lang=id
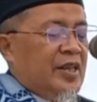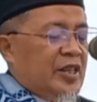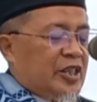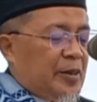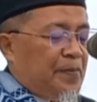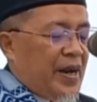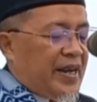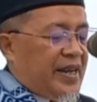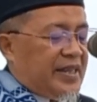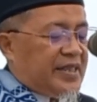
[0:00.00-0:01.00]

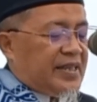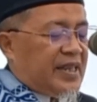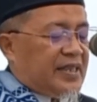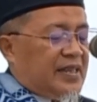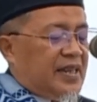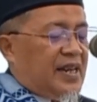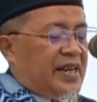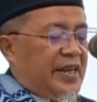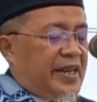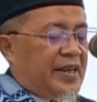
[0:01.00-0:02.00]
sebagai catatan
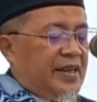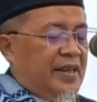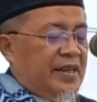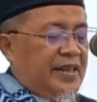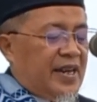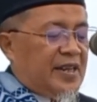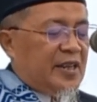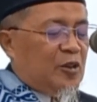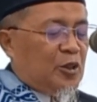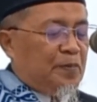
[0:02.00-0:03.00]
akhir
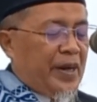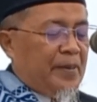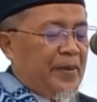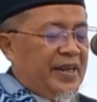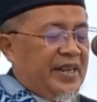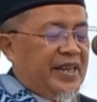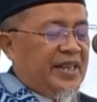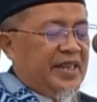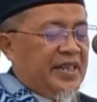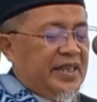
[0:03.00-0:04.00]
dari khutbah pendek
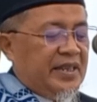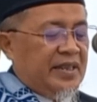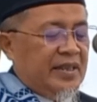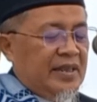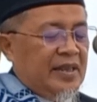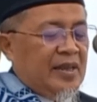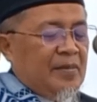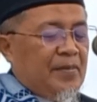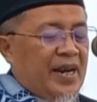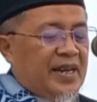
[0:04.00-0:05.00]
ini.
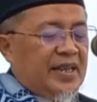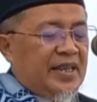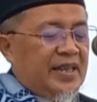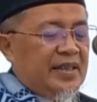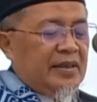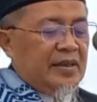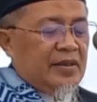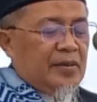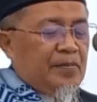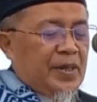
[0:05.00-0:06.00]
Mari
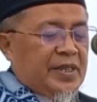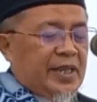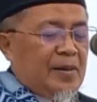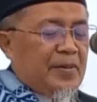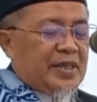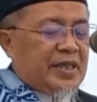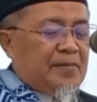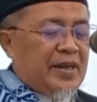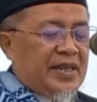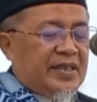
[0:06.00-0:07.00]

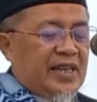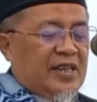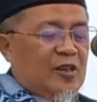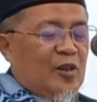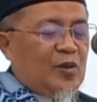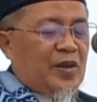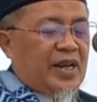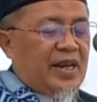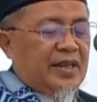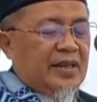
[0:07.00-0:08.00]
bersama-sama kita
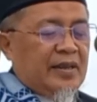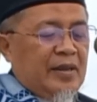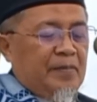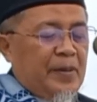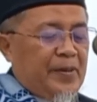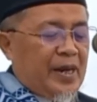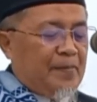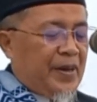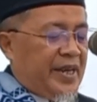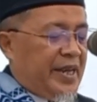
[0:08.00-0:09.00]
renungkan
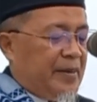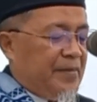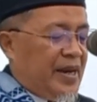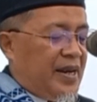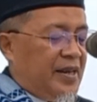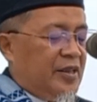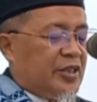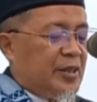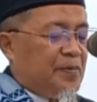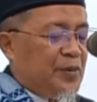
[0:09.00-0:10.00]
beberapa hikmah
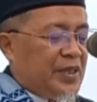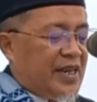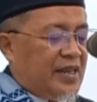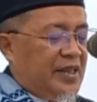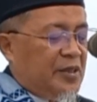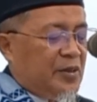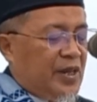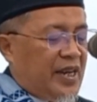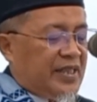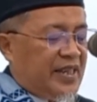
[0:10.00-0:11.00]
seputar Idul
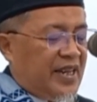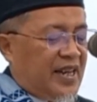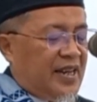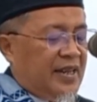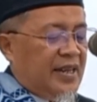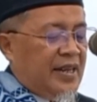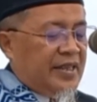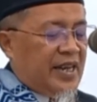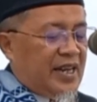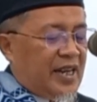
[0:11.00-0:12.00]
Adha
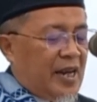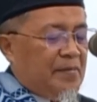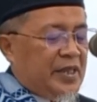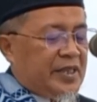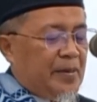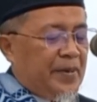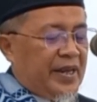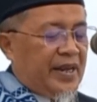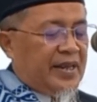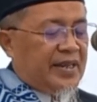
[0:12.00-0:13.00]
yang kami
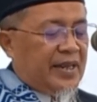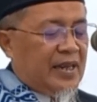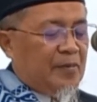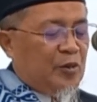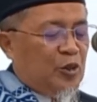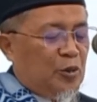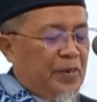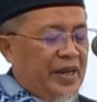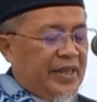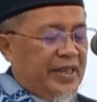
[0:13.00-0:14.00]
sampaikan dalam
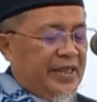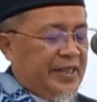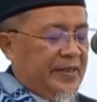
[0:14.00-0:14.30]
khutbah ini.